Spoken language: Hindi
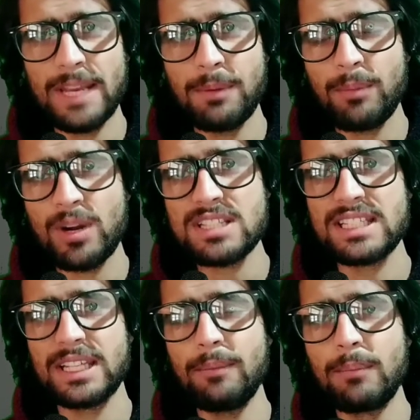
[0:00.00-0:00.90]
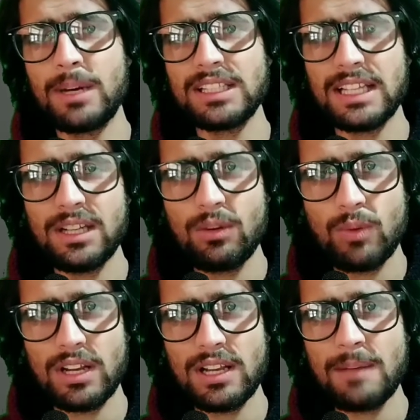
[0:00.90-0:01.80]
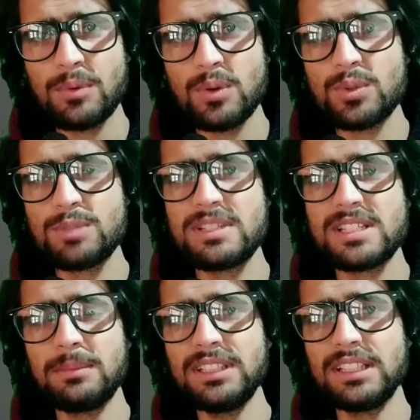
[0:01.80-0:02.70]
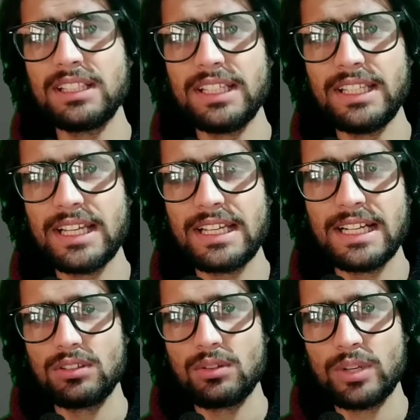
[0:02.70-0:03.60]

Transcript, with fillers: एक भी पार्ट सिक्के मत मत करना वरना आपको कुछ भी समझ नहीं आएगा